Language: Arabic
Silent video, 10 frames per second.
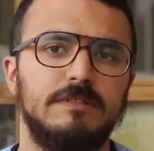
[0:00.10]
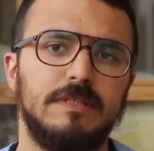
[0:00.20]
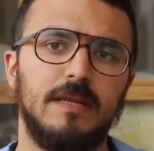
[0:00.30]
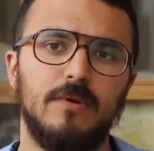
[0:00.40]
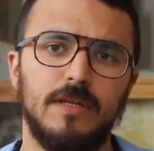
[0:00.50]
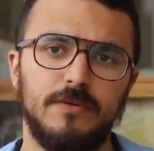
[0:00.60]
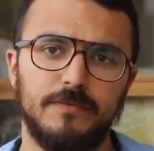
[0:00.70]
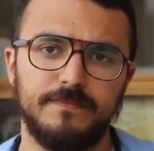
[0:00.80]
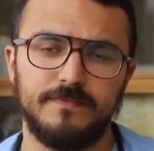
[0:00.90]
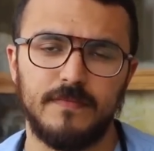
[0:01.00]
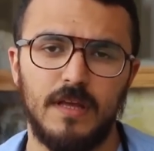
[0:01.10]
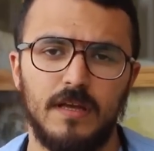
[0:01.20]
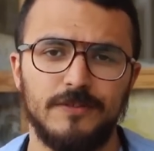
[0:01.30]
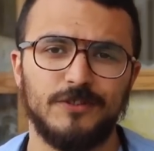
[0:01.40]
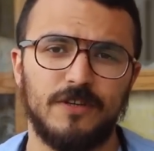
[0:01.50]
السلام عليكم
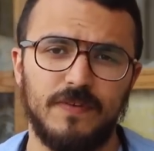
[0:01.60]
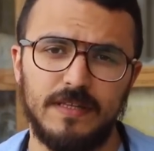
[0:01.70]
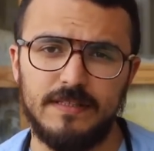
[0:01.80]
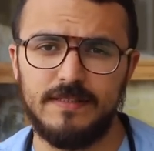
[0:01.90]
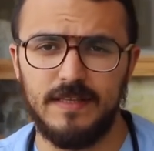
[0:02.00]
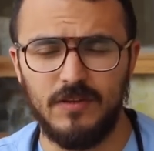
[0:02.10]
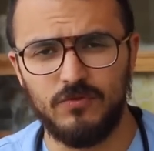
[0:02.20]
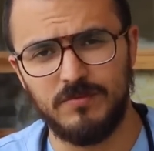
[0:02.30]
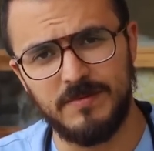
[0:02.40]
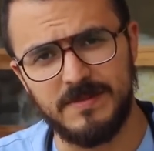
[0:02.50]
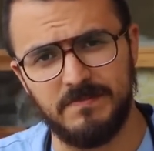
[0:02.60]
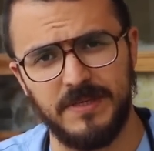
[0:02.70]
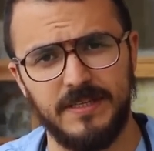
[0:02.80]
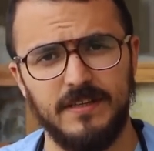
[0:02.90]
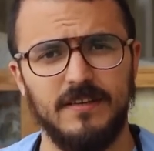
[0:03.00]
شرفة هذه سنين وانتم
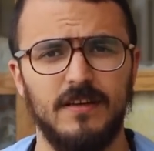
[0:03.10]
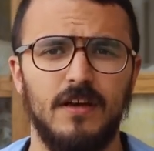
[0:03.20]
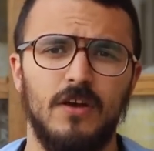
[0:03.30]
متبعيني